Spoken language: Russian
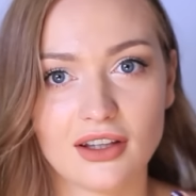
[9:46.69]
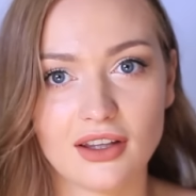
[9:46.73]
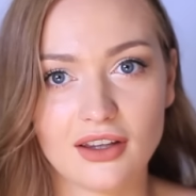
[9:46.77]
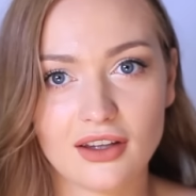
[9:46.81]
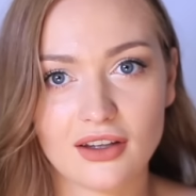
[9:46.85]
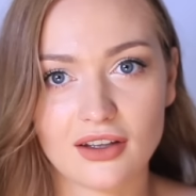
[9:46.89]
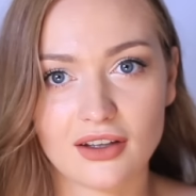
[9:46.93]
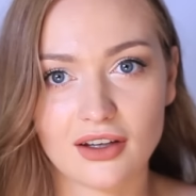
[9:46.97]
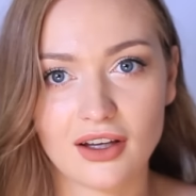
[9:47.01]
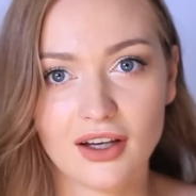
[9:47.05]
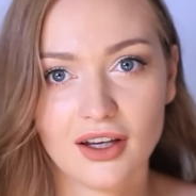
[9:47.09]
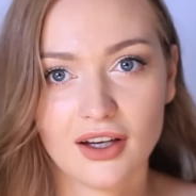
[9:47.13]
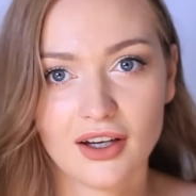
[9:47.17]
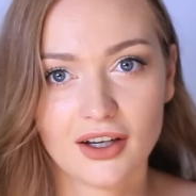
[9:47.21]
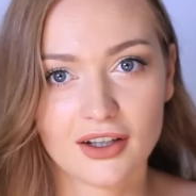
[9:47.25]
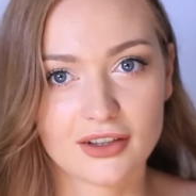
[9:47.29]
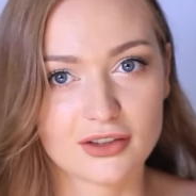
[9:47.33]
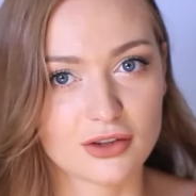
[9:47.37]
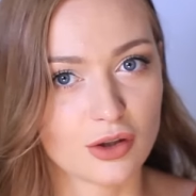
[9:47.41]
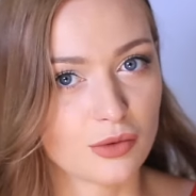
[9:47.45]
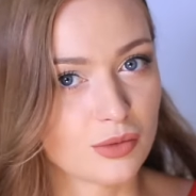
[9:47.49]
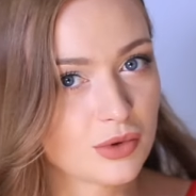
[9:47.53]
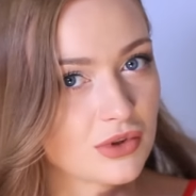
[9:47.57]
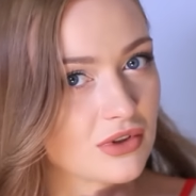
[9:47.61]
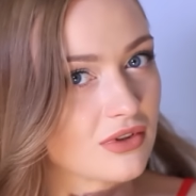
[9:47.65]
И,
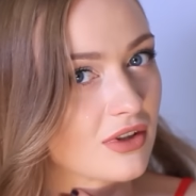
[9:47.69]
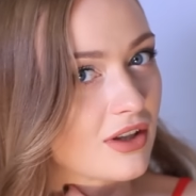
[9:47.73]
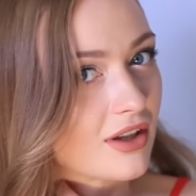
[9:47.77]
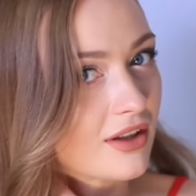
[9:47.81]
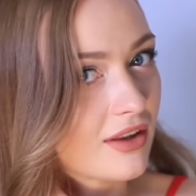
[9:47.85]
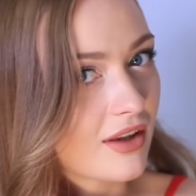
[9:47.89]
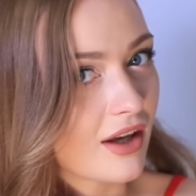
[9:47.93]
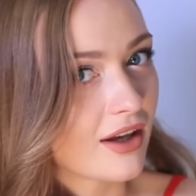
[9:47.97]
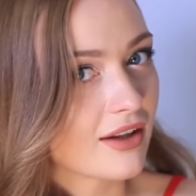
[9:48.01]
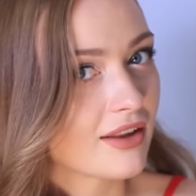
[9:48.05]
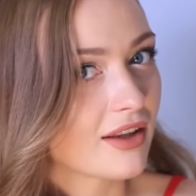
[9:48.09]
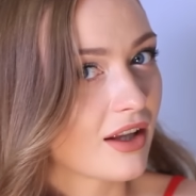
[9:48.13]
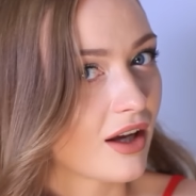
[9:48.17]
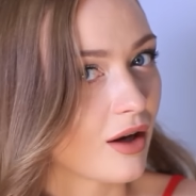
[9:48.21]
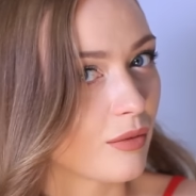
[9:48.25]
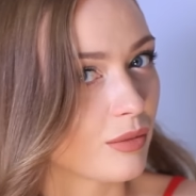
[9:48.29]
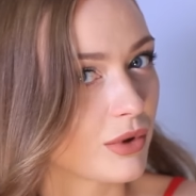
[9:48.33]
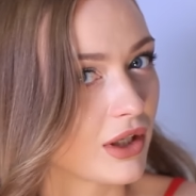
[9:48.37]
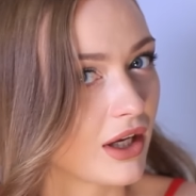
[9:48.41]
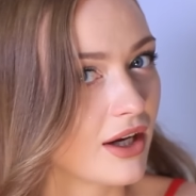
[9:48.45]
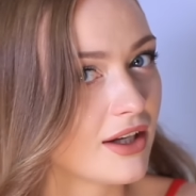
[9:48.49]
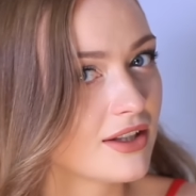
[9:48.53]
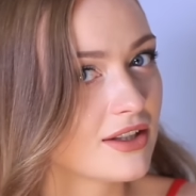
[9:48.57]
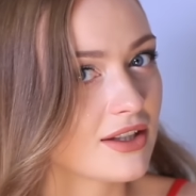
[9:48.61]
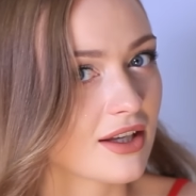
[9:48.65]
собственно, это одна
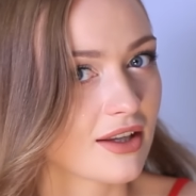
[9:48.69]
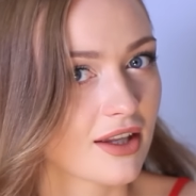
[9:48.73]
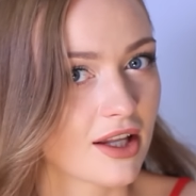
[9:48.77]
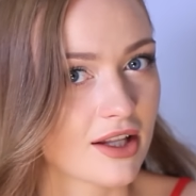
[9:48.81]
прядь,